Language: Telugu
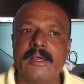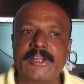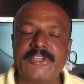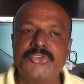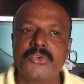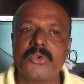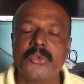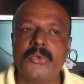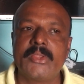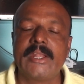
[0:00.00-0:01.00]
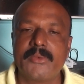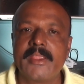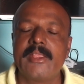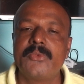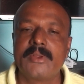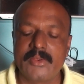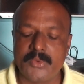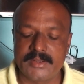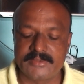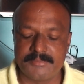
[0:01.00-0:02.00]
రెడ్ జోన్లు ఇరవై ఐదు ఉన్నాయి
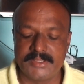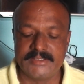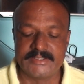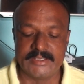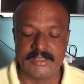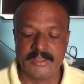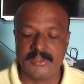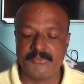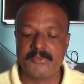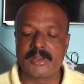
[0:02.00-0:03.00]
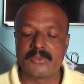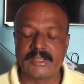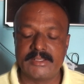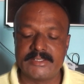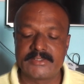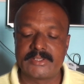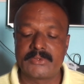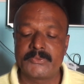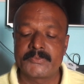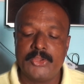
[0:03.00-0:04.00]
వాటికి సంబంధించి వివరాలు తెలియజేస్తాను
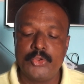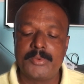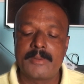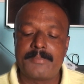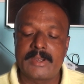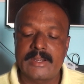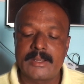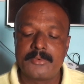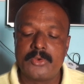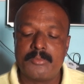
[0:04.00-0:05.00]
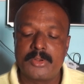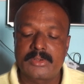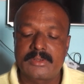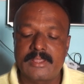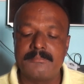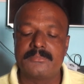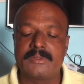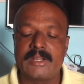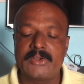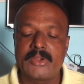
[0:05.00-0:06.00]
హిందూపురం పట్టణంలో మొత్తం
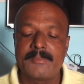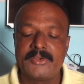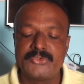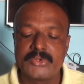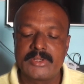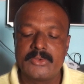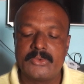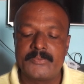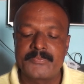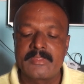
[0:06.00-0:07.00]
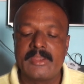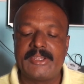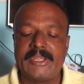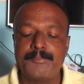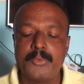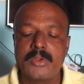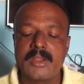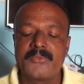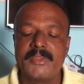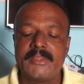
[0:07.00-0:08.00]
కంటైన్మెంట్ జోన్లలో టిప్పు
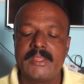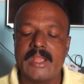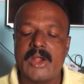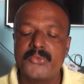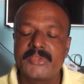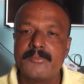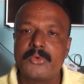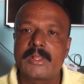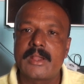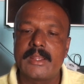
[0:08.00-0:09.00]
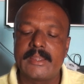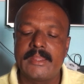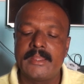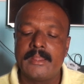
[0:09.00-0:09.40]
ఖాన్ వీధి హౌసింగ్ బోర్డు కాలనీ